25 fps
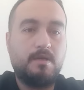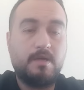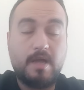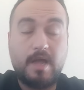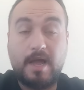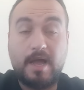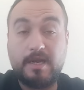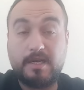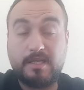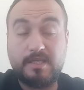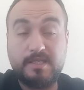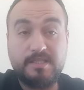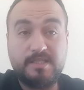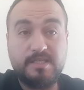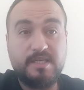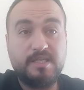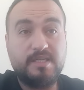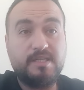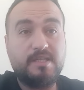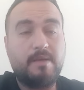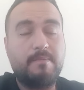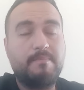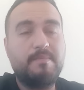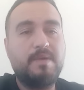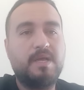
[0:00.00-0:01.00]
Herkese
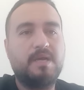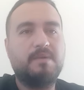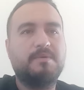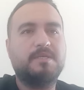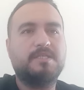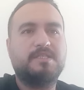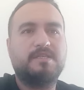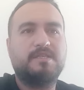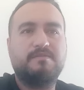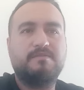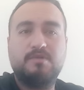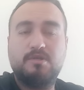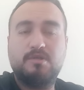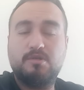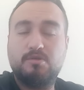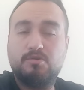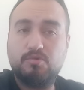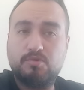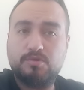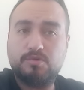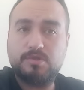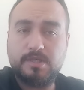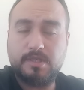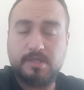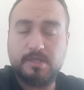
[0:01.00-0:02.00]
yeniden merhaba sevgili
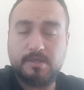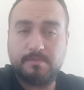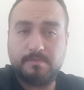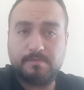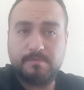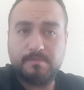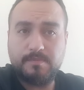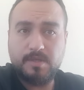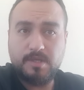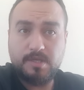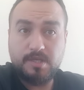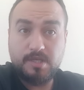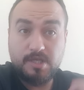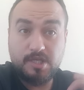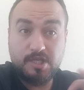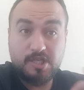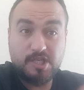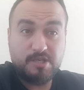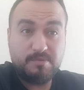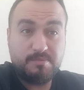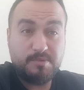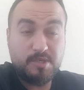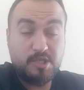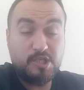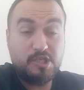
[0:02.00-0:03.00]
dostlarım.
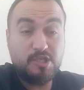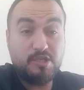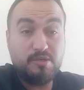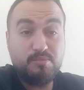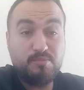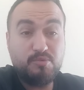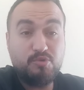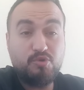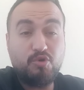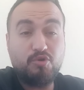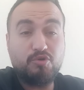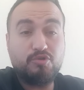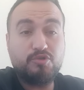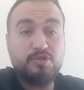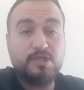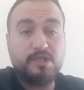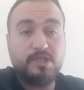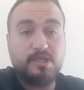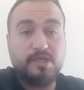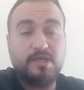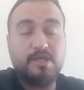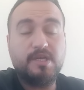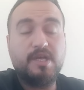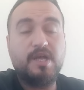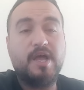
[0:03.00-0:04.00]
2024
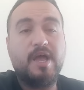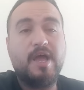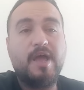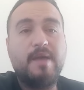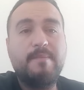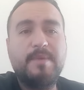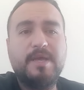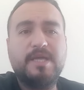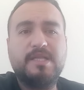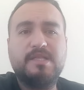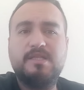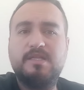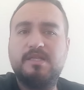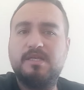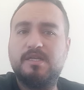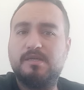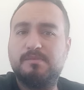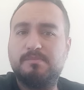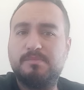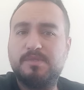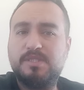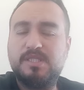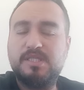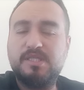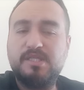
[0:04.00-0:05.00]
yılı,
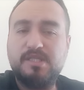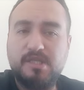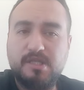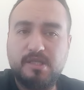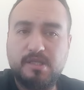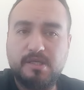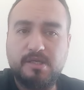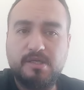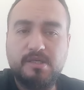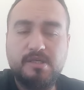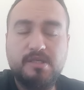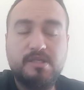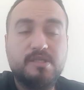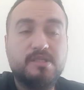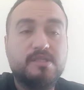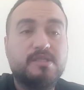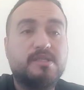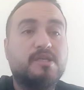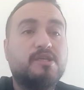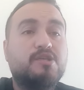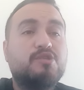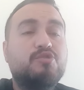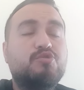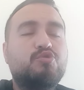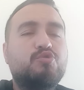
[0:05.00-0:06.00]
emeklilerimizin yılı.
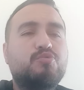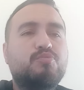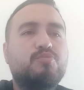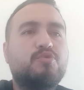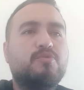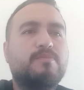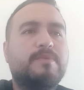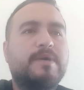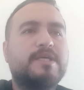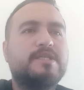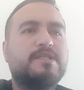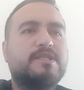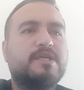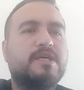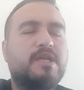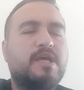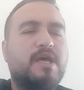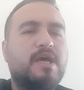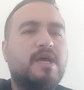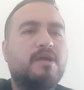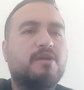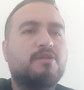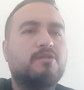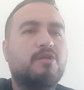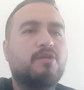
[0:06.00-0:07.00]
Sayın Cumhurbaşkanı
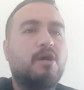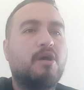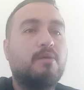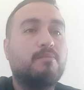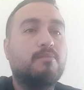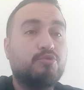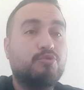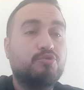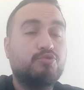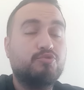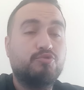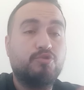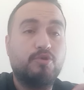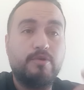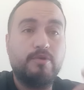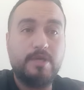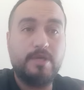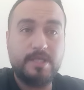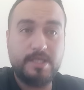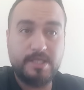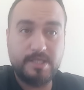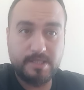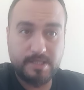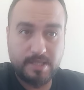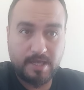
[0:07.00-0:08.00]
Erdoğan bunu
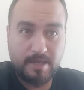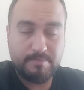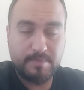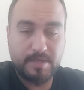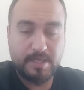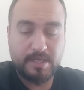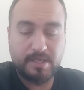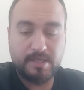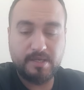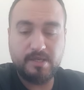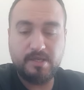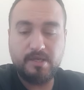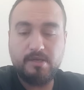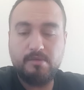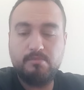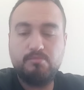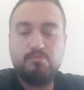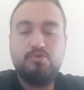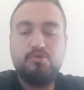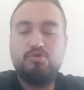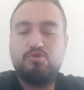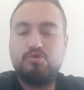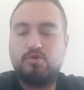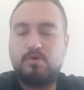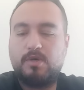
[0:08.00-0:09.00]
söylediğinden beri
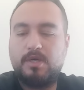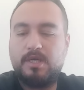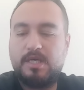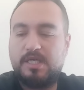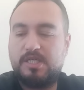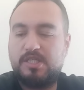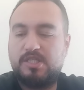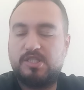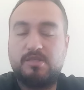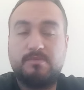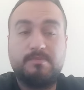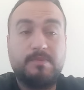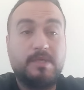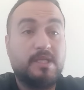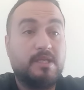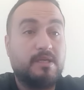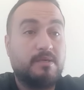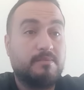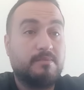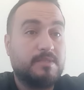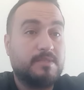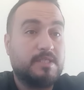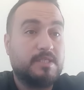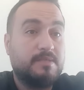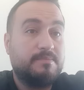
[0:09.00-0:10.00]
birçok
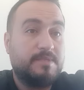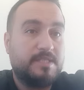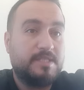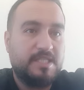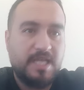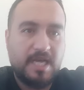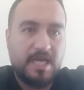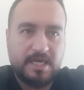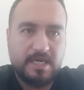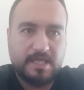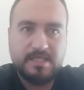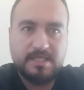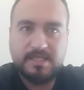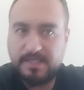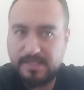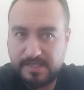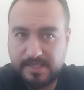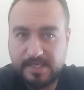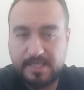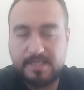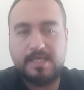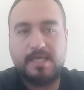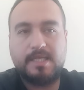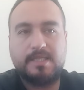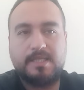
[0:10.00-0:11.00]
araştırmalarımıza bizler de hız
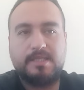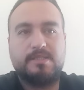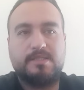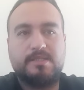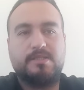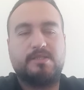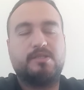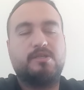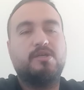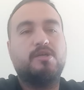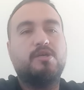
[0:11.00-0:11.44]
kazandırdık.